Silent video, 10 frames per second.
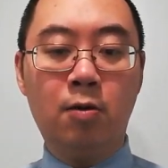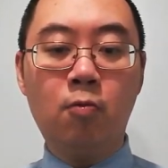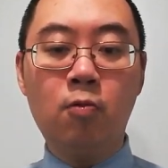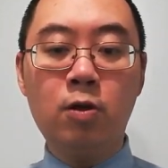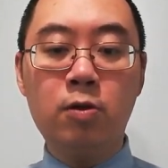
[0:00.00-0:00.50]

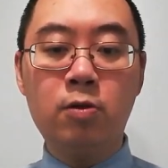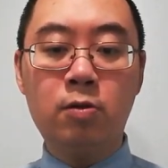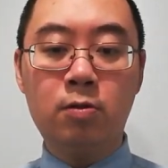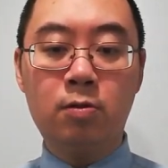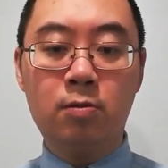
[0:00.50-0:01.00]
无论
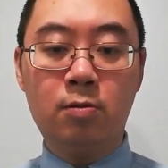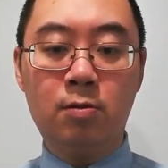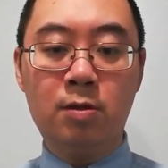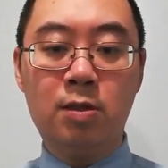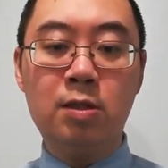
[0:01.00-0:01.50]

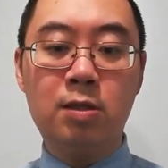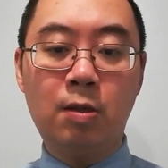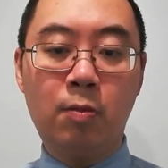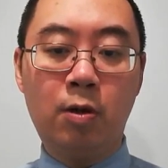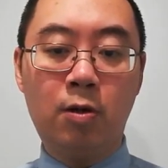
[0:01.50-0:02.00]
是什
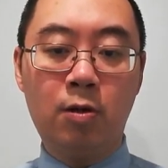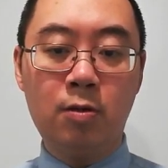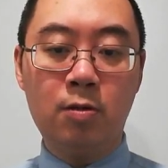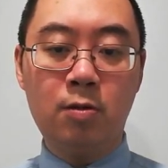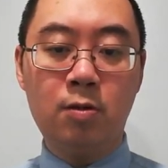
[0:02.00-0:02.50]
么，
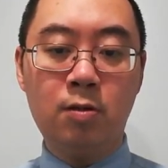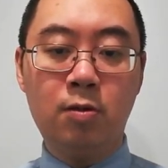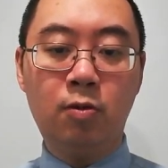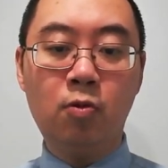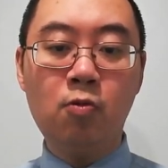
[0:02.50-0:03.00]

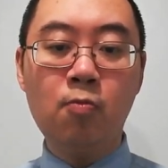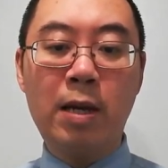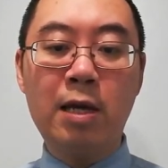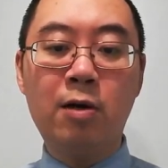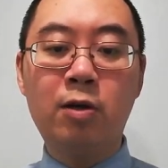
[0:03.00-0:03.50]
都
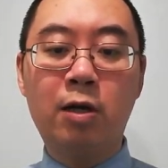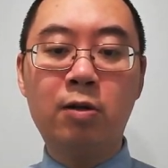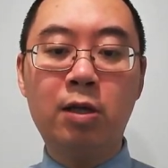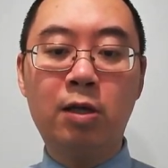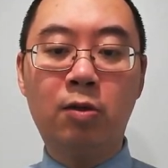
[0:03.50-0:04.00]
没有
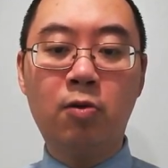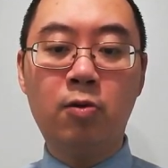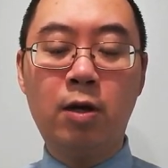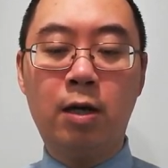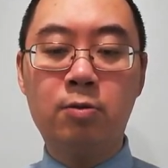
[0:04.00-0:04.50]
能力
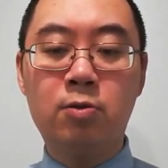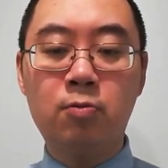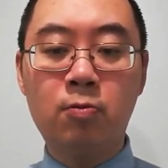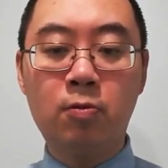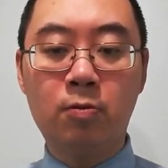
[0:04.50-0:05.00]
对抗
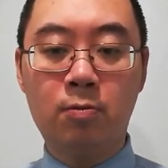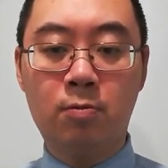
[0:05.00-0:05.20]
主。